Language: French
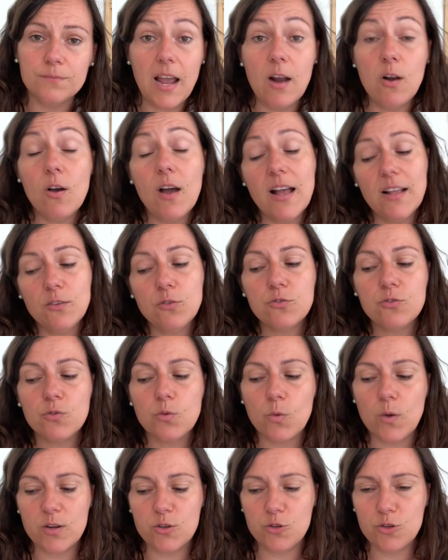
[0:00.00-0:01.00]
Alors
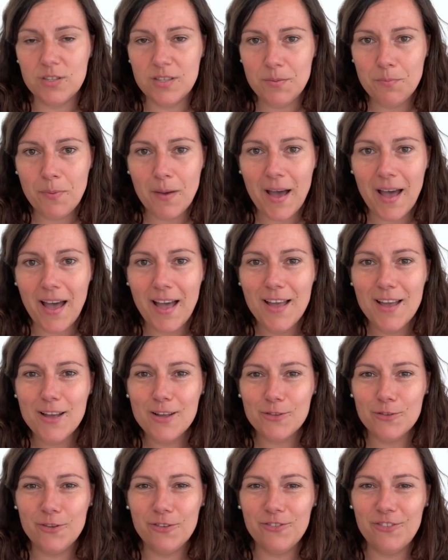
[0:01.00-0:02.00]
attention, hein, je ne dis pas
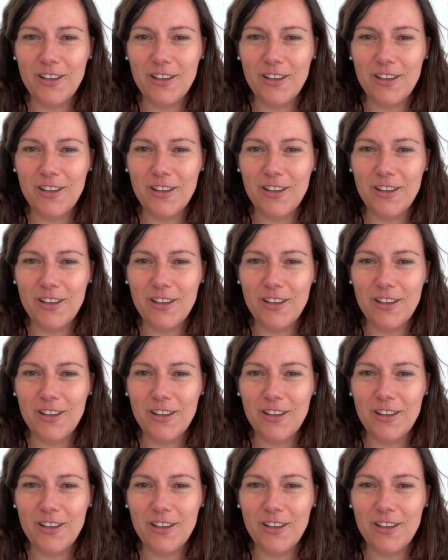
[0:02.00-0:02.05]
de